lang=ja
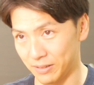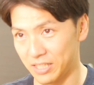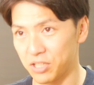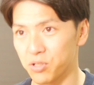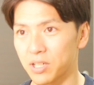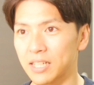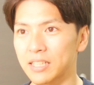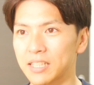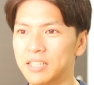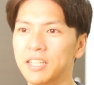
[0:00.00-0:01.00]
理由があっ
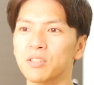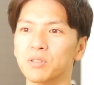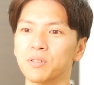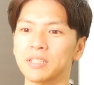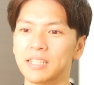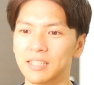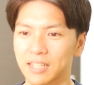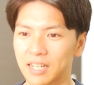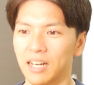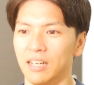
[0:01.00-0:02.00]
て出ていくことになった
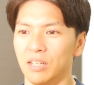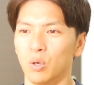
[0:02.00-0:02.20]
から、